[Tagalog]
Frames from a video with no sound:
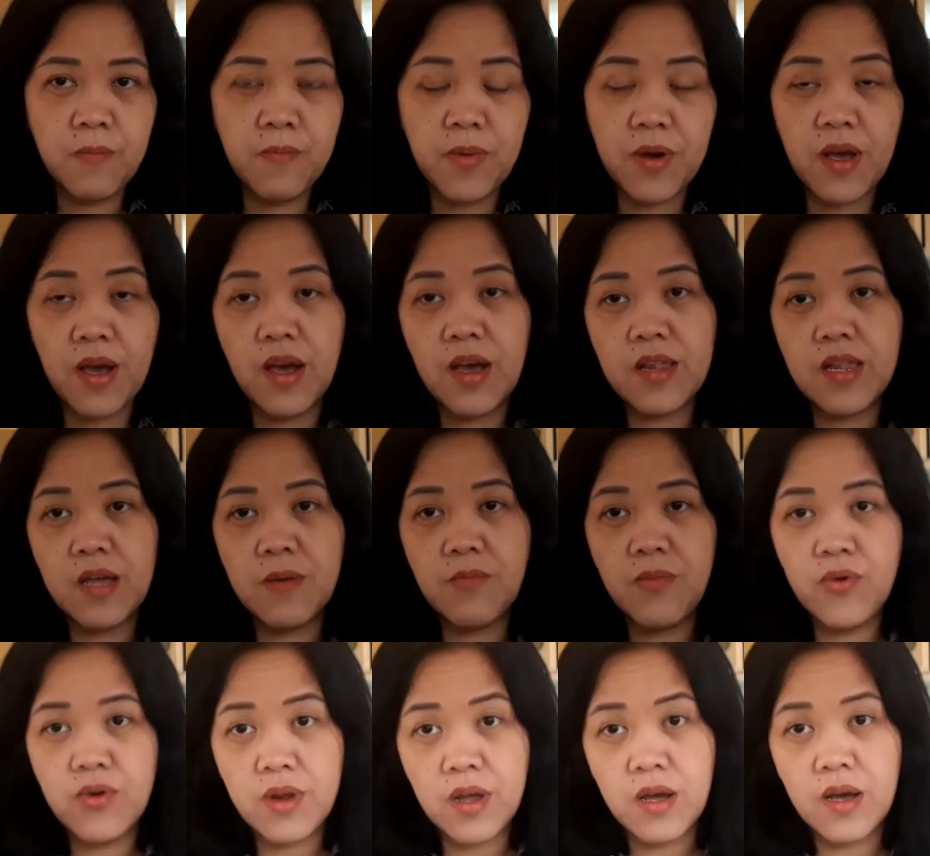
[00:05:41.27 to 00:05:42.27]
Pangalan
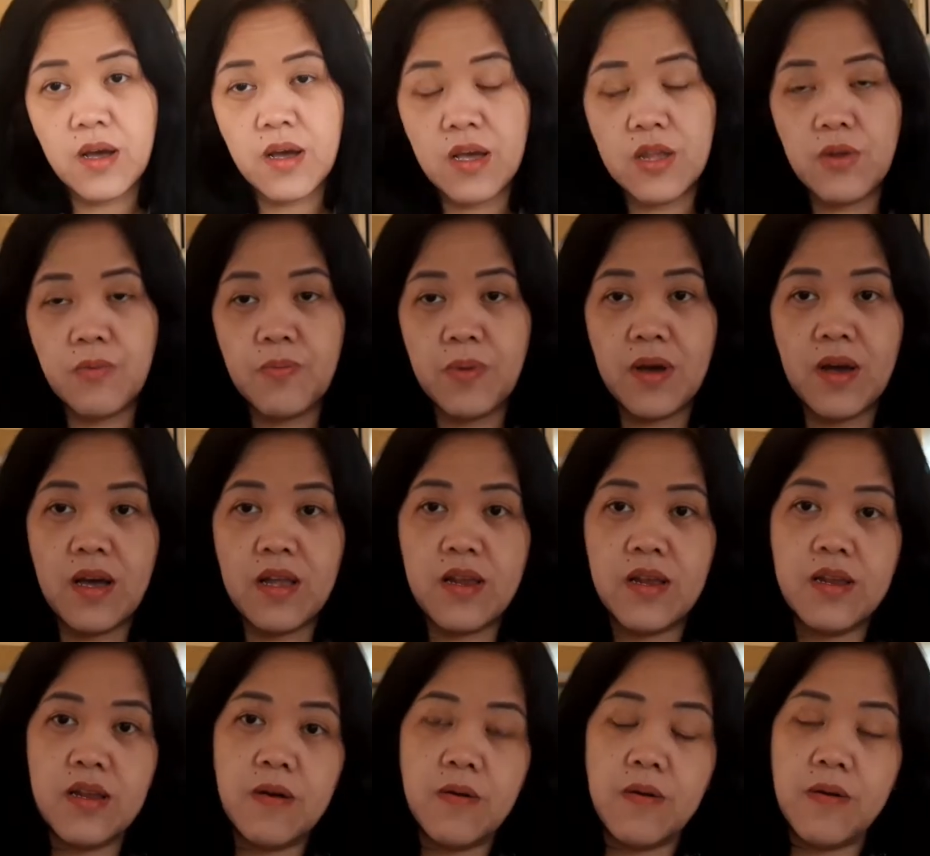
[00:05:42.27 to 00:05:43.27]
mo lang, ano
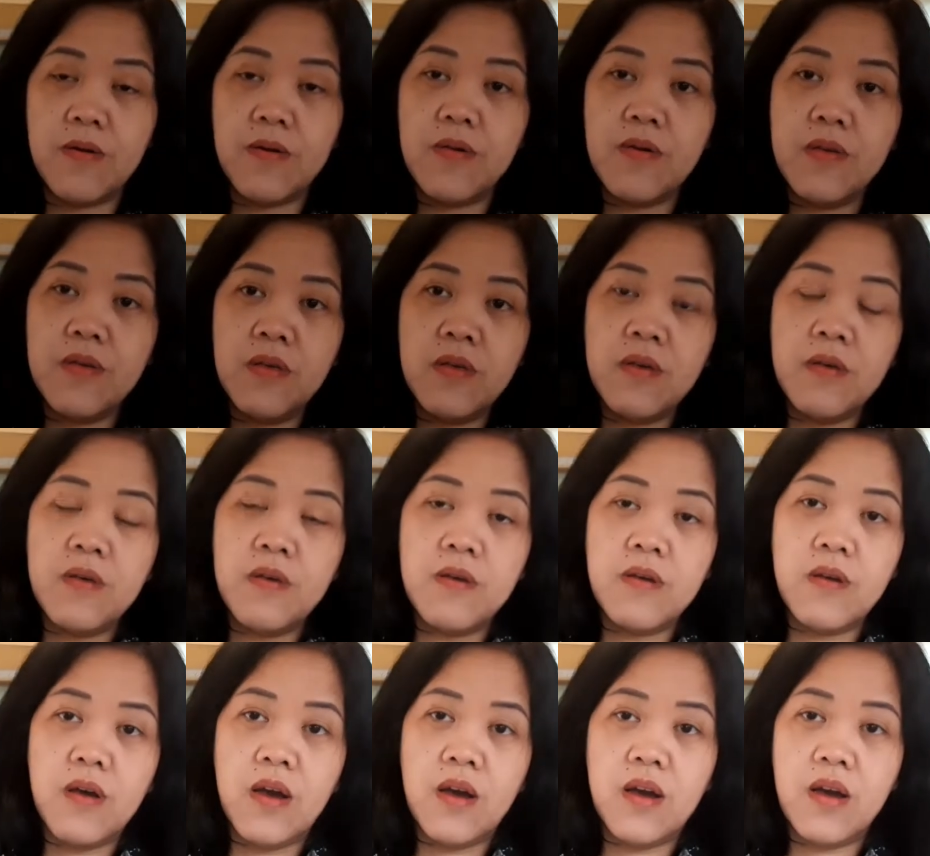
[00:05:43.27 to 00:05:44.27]
pangalan ng
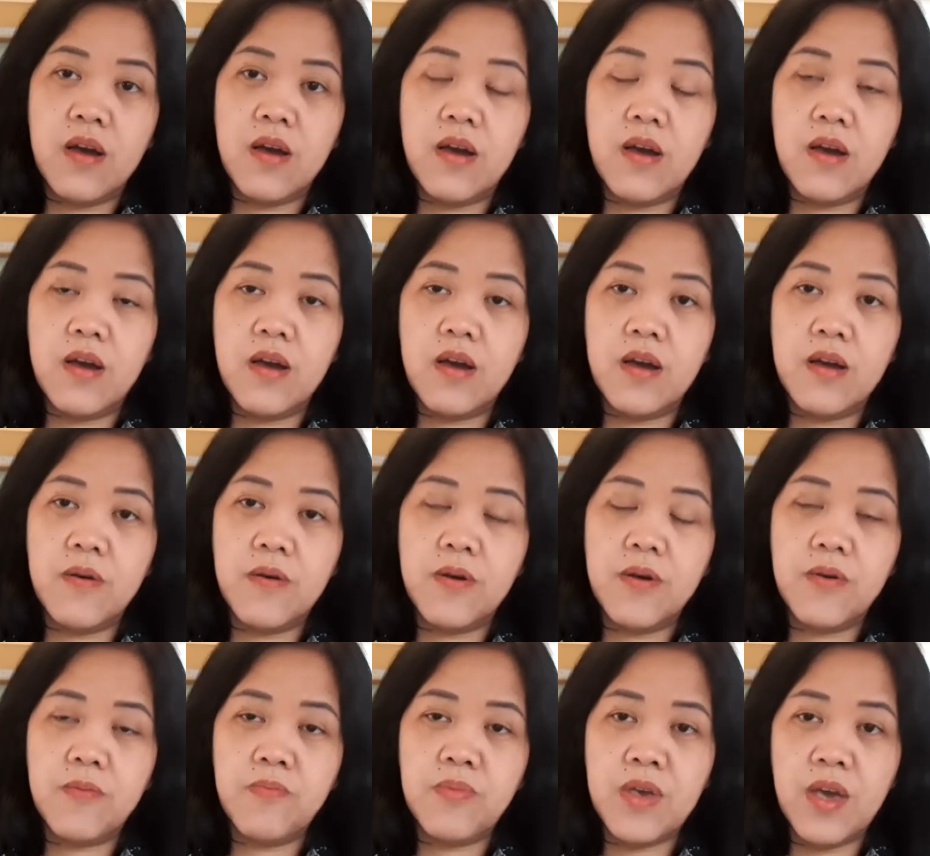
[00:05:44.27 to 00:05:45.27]
uh,
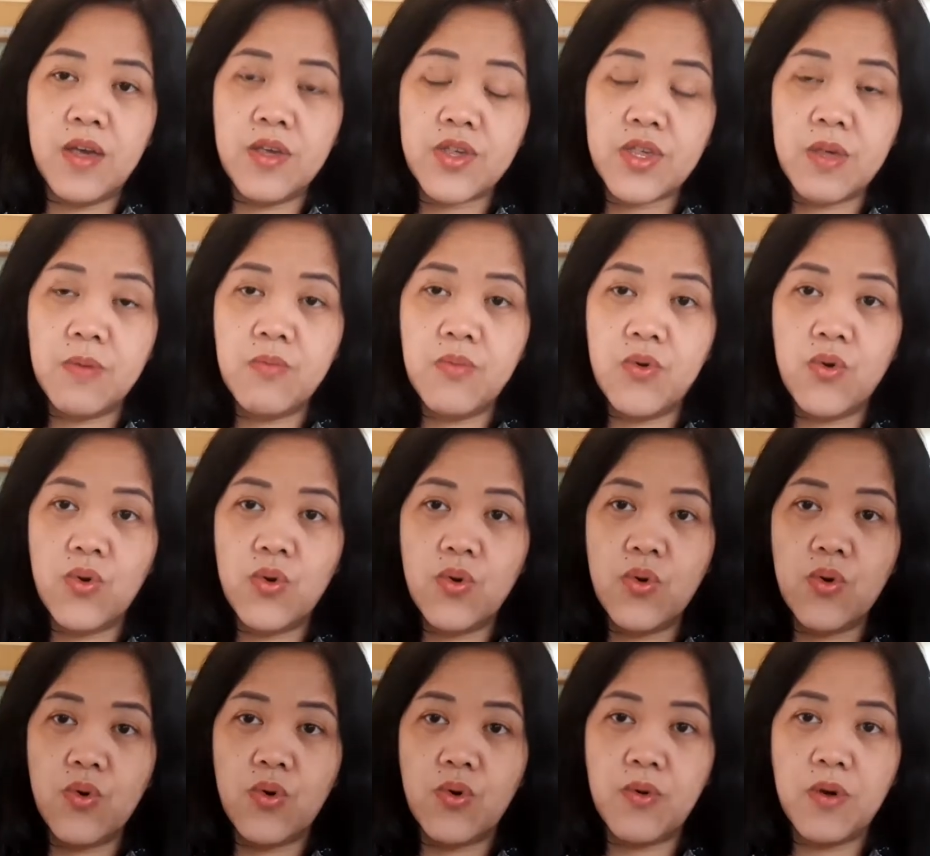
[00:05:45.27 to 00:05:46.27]
fiancé mo
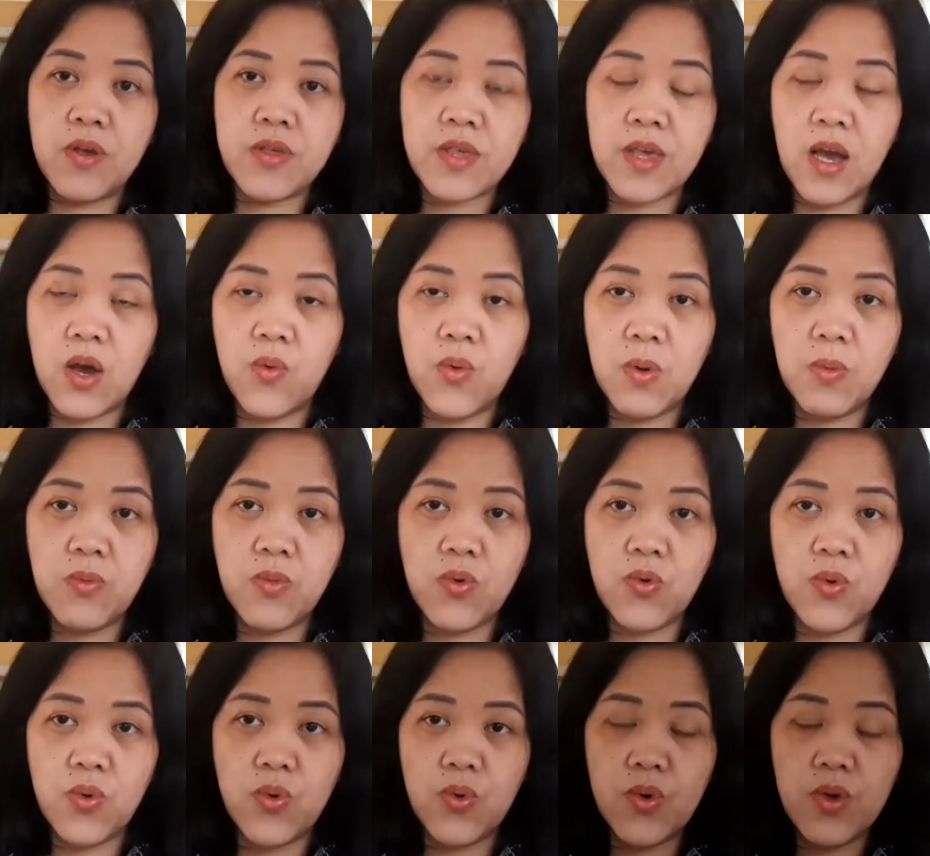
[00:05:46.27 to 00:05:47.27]
o asawa
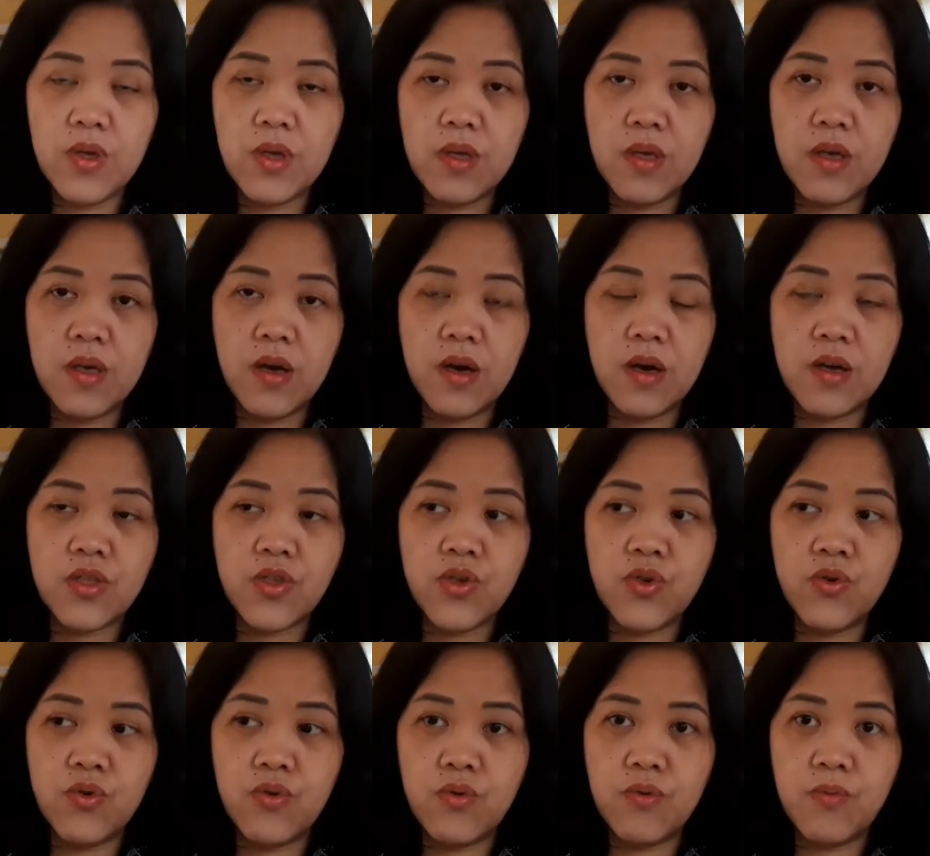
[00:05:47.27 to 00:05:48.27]
mo at
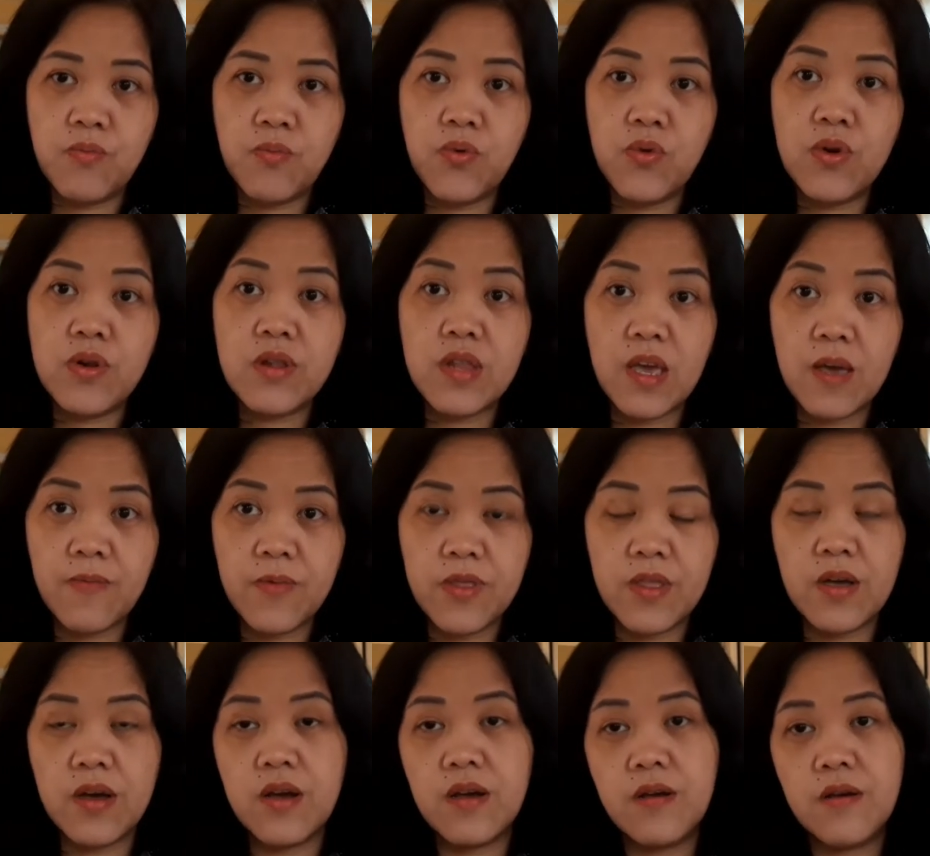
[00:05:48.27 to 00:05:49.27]
yung full name
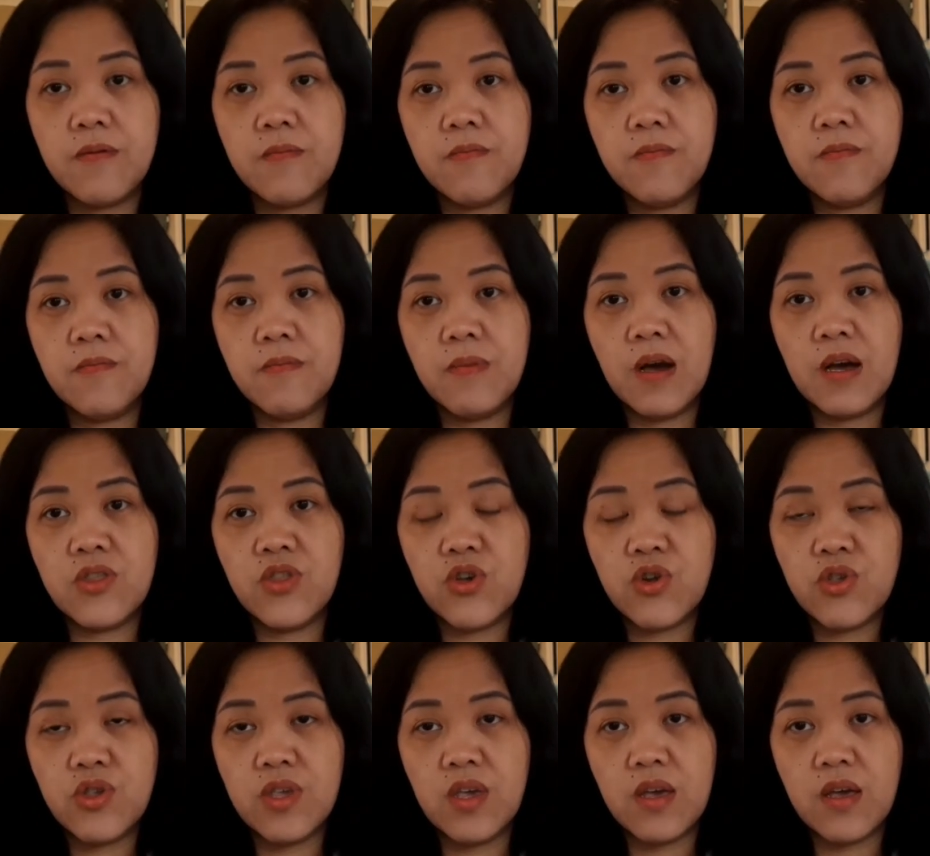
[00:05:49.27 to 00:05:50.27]
ng mother
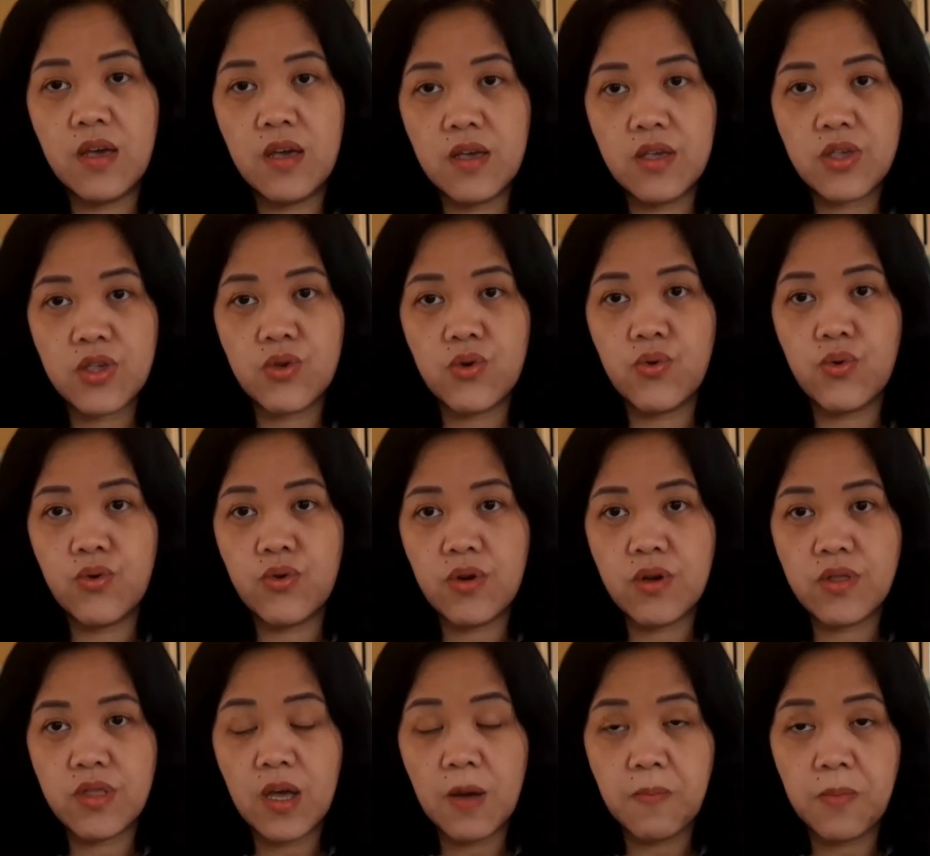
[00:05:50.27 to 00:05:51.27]
niya. So,
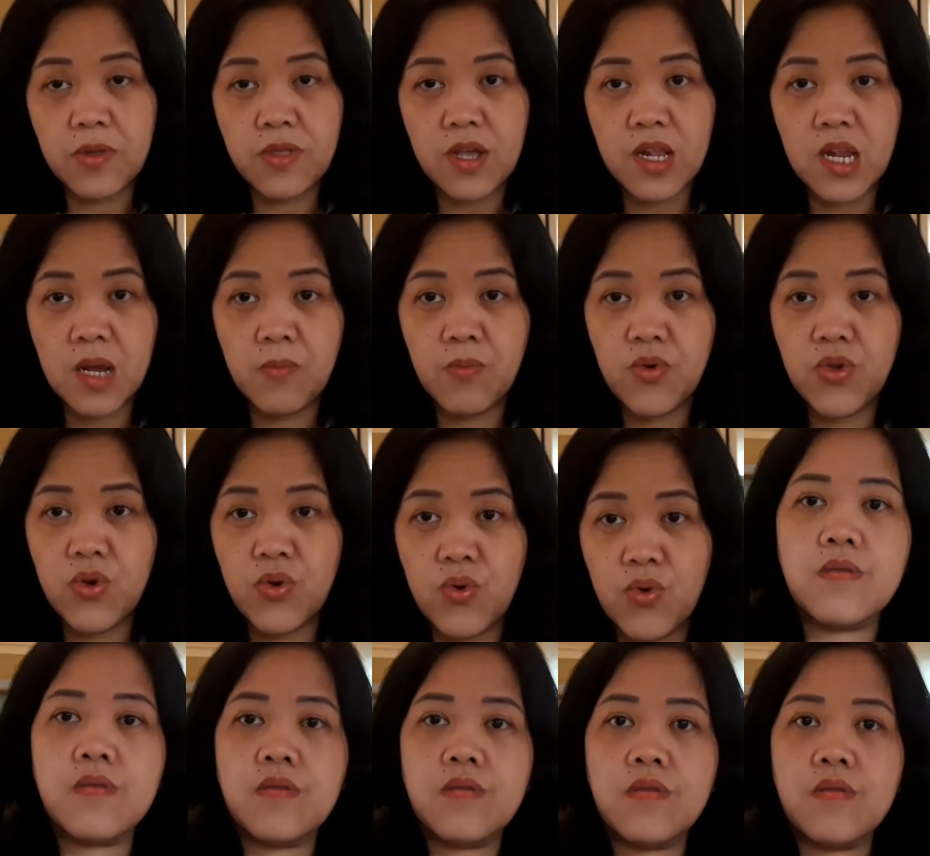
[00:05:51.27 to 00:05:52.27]
dapat alam mo
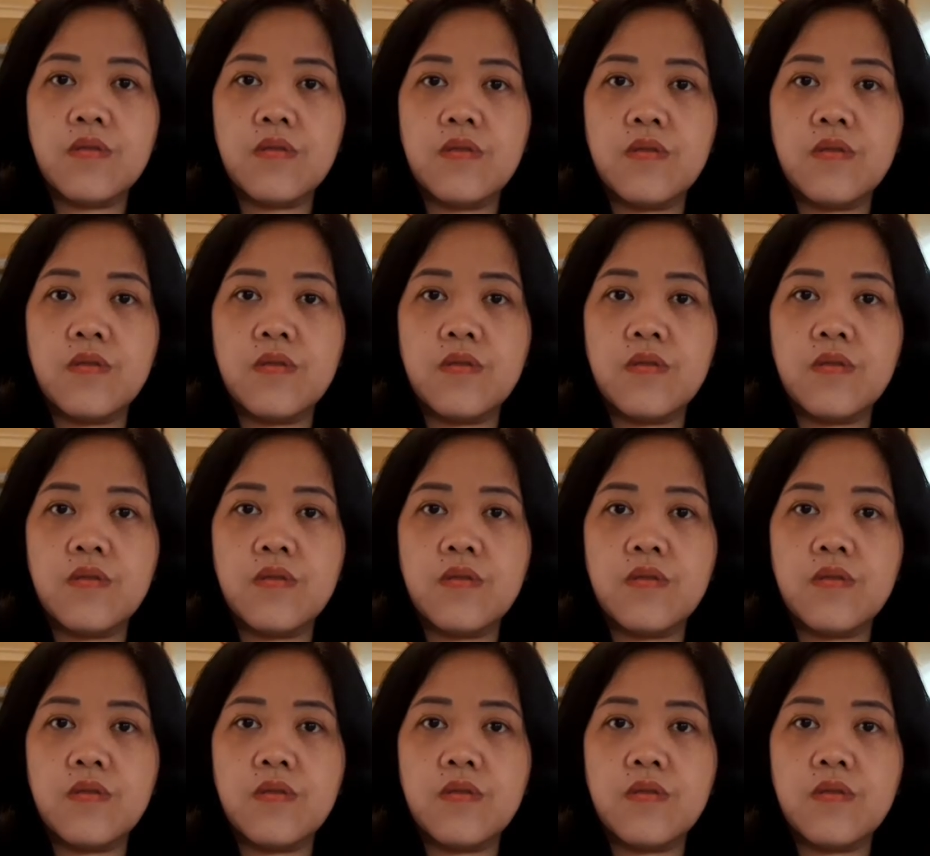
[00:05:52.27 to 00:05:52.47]
yun.